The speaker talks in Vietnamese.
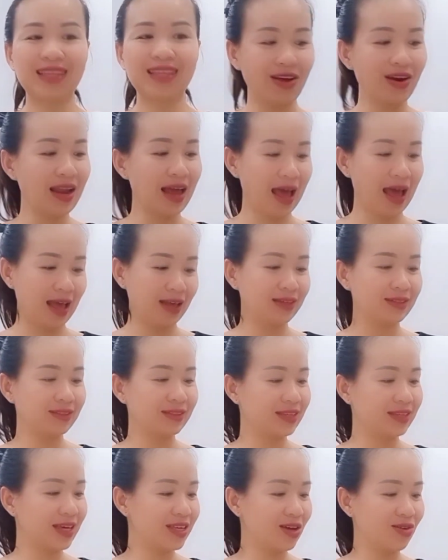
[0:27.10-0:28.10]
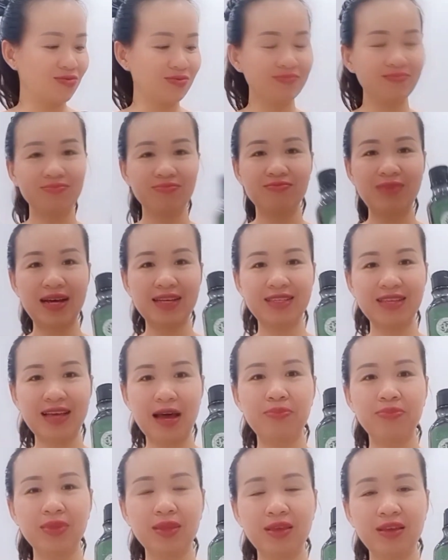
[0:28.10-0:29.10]
Đó là chai dầu ba
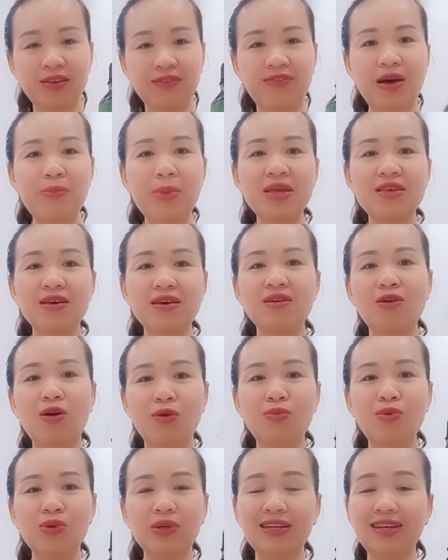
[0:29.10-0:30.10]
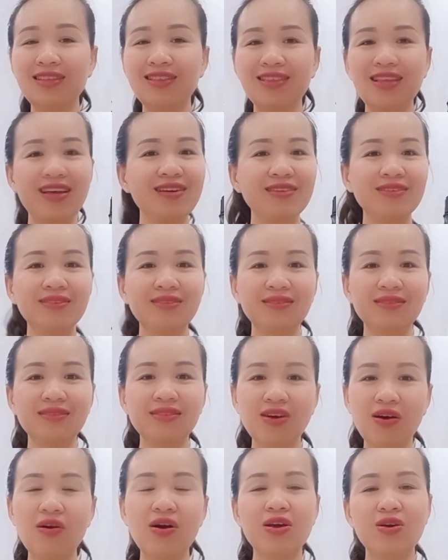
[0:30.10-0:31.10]
sao và bây giờ có một cái tên
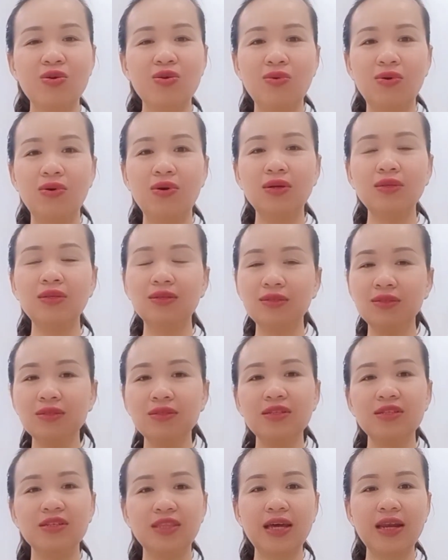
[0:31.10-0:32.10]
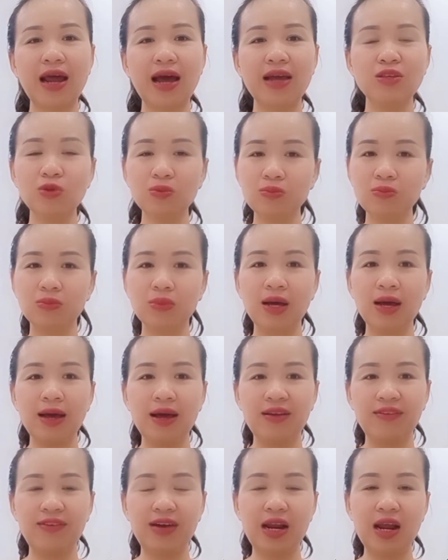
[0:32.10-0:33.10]
gọi của những người người ta đã dùng
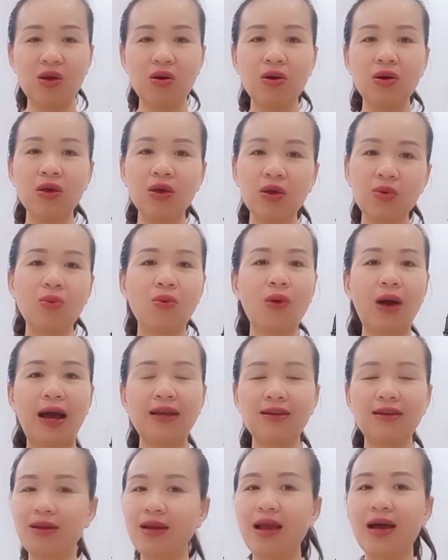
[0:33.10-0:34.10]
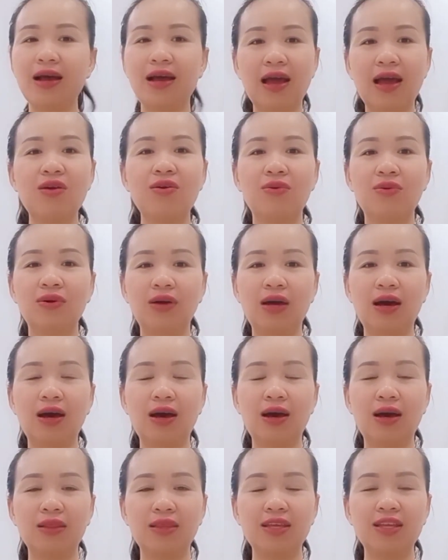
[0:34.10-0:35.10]
và đã có hiệu quả rất là cao
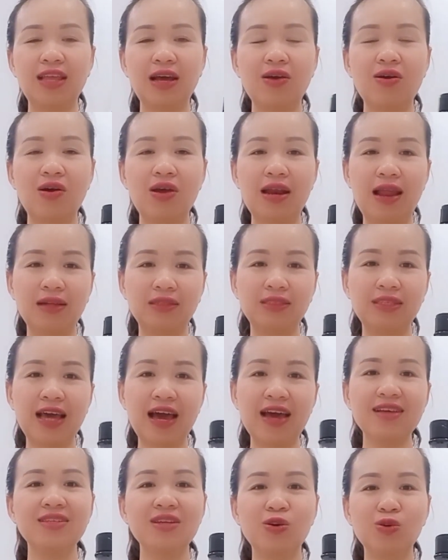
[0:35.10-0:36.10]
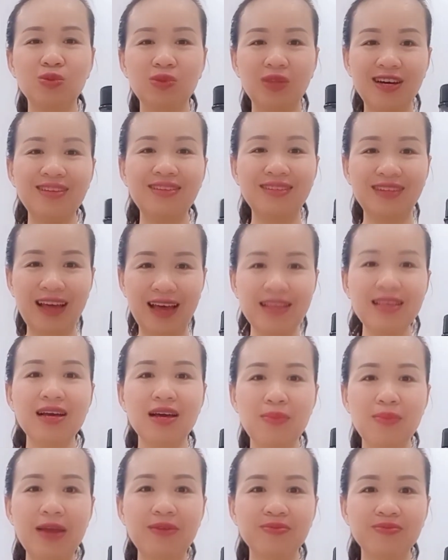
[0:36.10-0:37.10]
à, thì ta gọi là chai dầu thần thánh nha
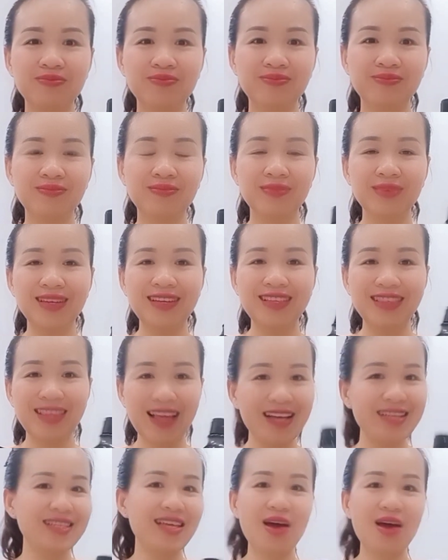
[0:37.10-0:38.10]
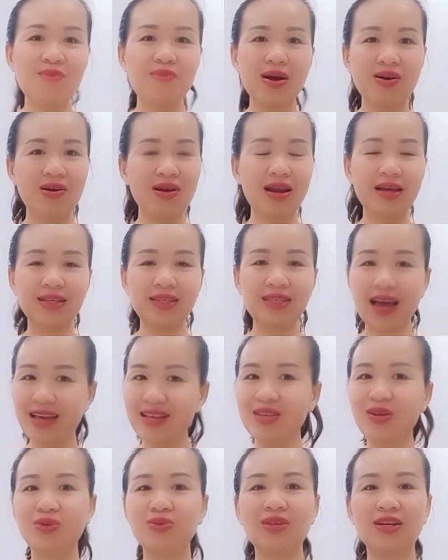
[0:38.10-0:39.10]
các bạn tại sao mà gọi là
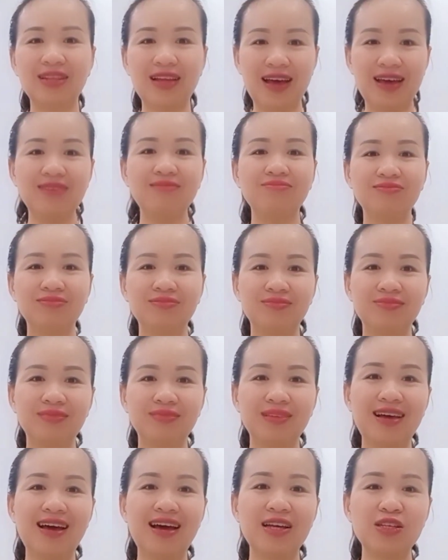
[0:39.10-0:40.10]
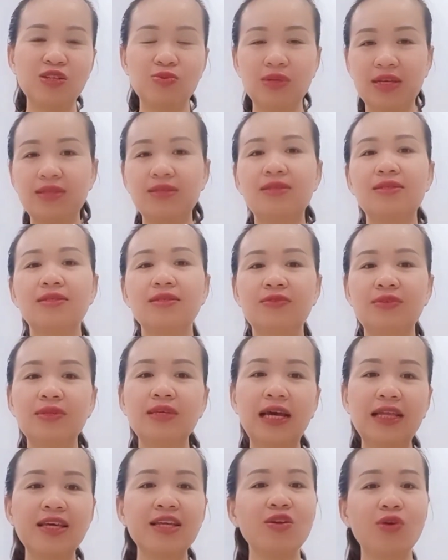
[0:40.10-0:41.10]
chai dầu thần thánh à, chúng sẽ
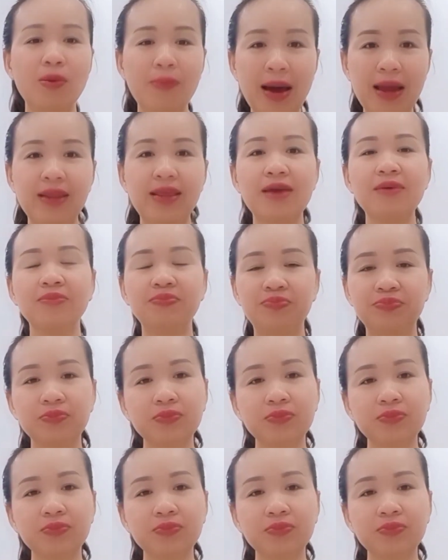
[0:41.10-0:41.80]
giải thích cho các bạn nhé